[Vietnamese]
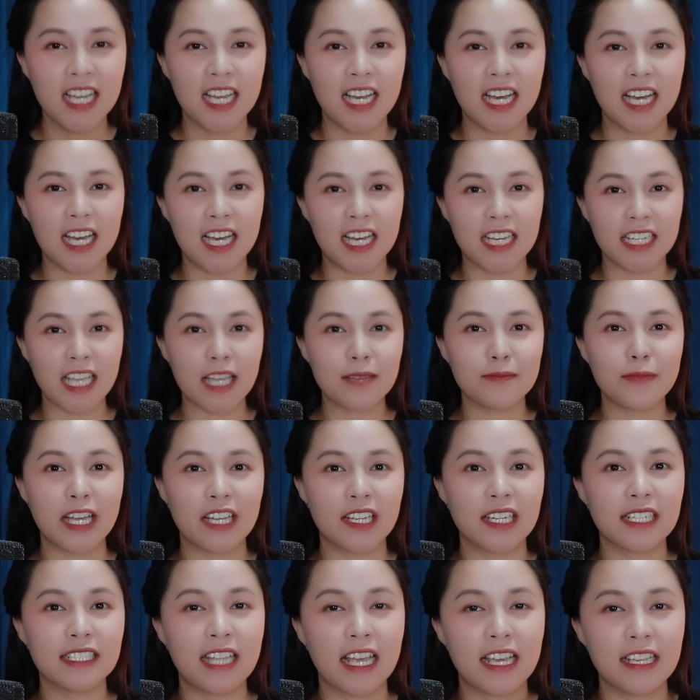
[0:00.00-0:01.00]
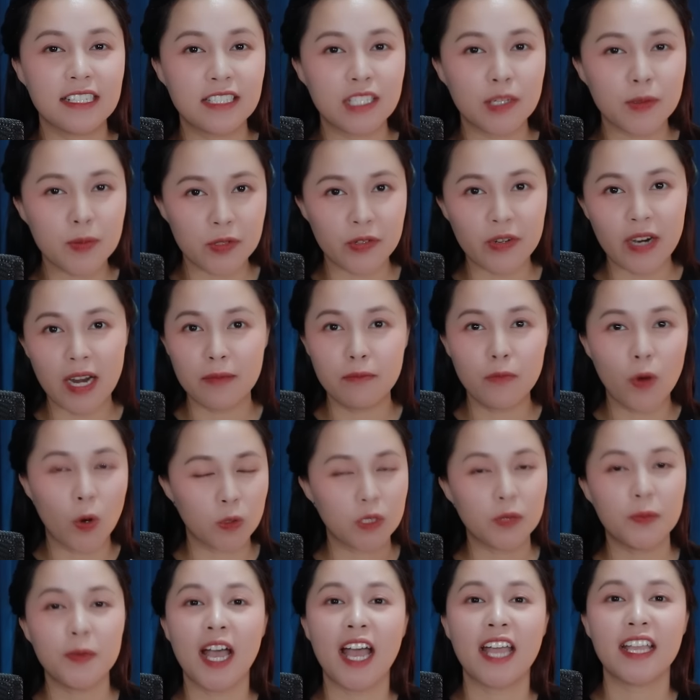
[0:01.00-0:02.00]
à, các bạn có thể subscribe
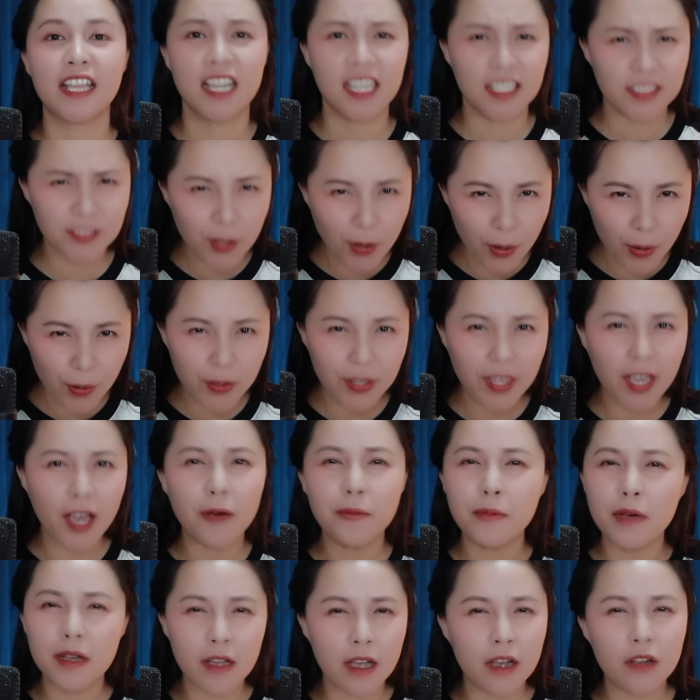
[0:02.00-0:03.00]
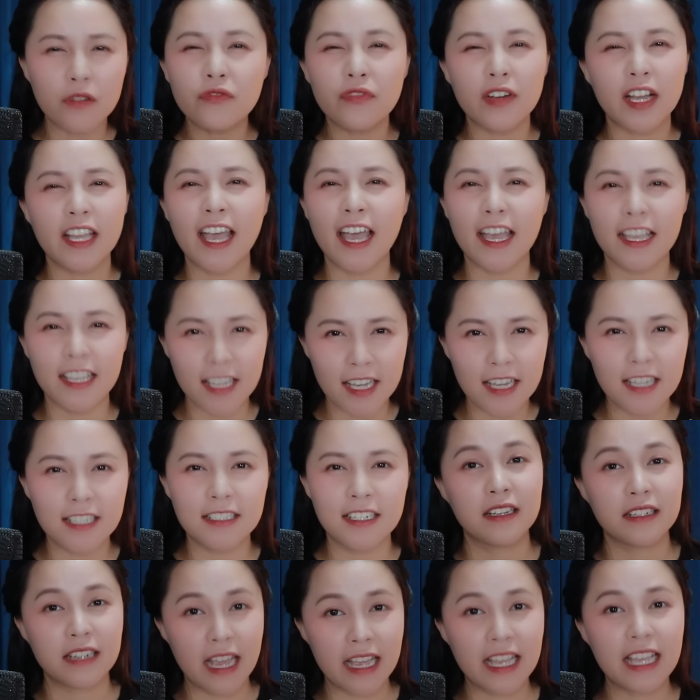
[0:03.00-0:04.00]
một trong hai kênh thôi chứ không có cần phải hai kênh
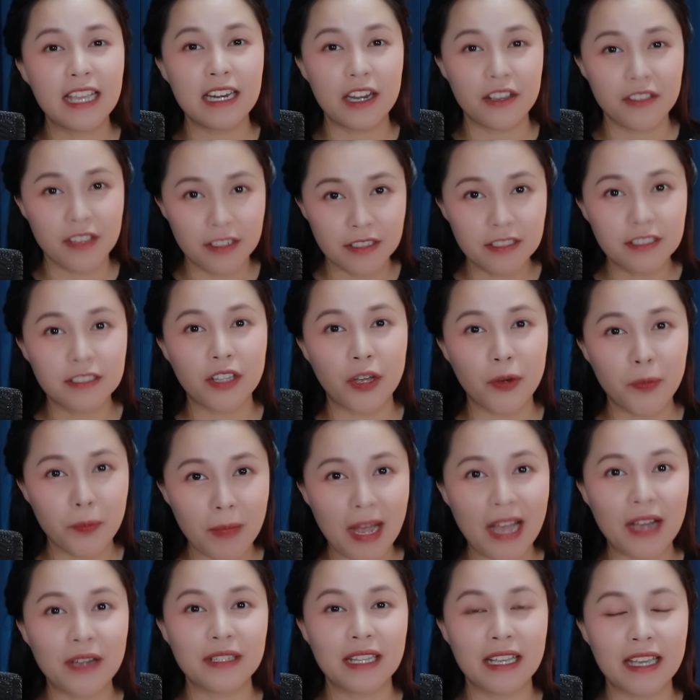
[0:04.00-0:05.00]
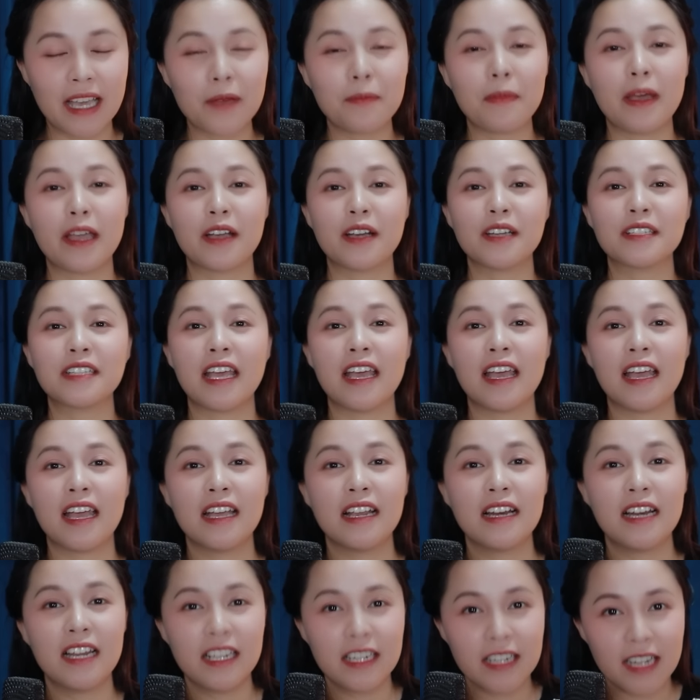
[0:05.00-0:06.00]
để khi nào nhận được thông báo thì các các bạn có
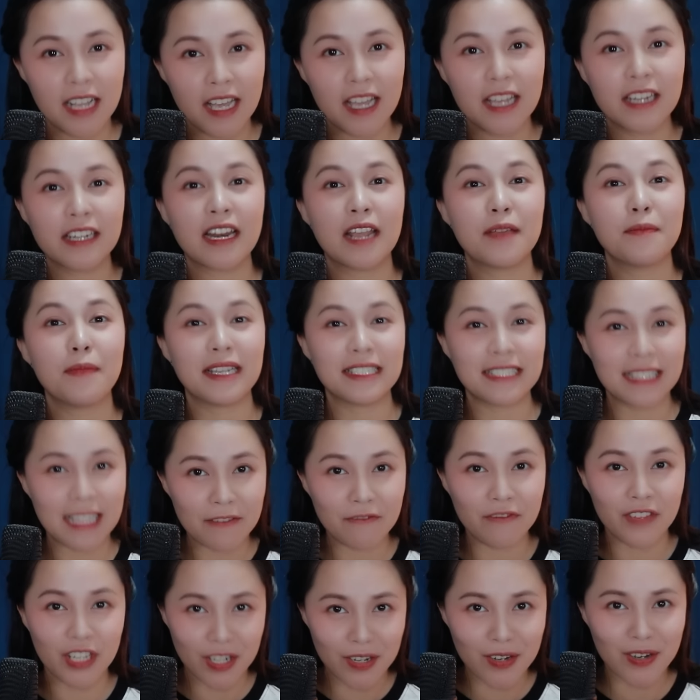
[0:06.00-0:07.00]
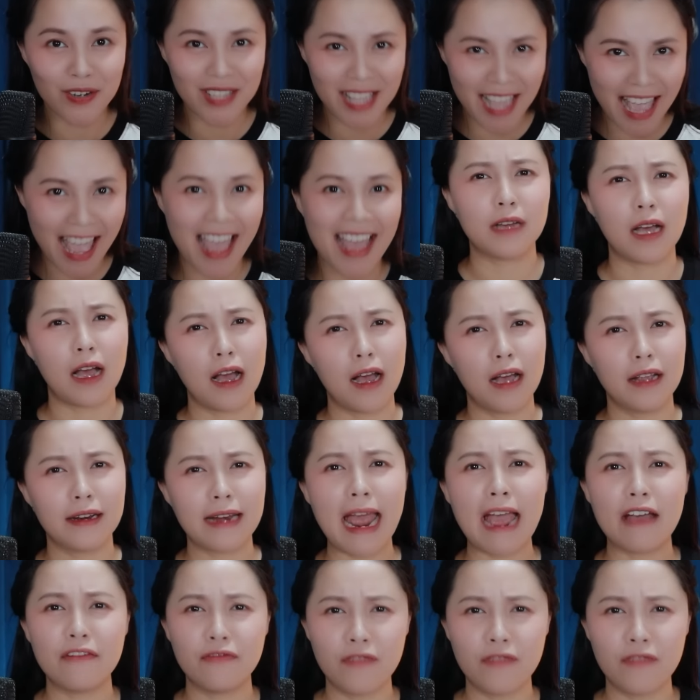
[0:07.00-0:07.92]
thể lên kênh để mà xem video nha à, đa